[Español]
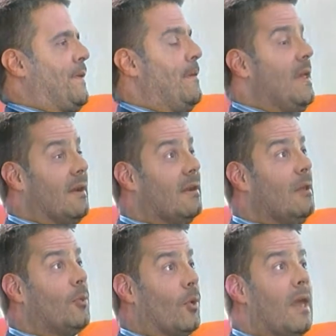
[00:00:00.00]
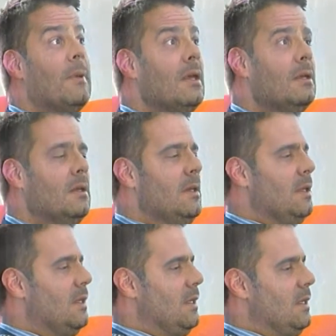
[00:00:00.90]
ver el programa
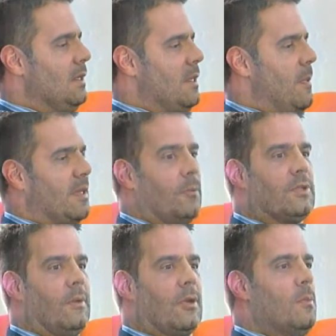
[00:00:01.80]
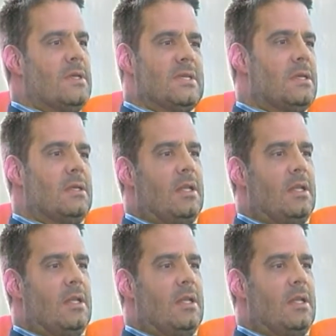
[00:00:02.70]
y despertarme otra vez comienza